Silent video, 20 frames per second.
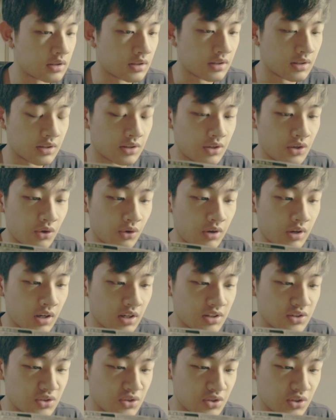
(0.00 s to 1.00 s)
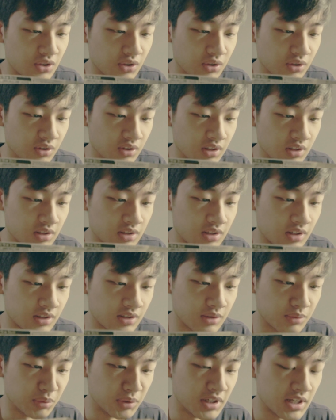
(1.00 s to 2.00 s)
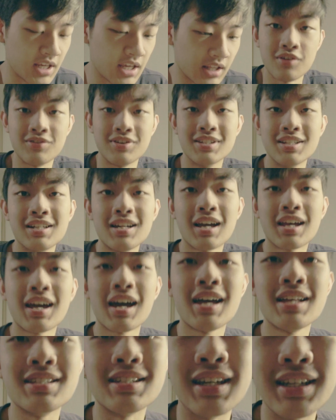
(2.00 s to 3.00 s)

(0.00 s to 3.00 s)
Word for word: 这个又更旧了，这个怎么念？反正它看起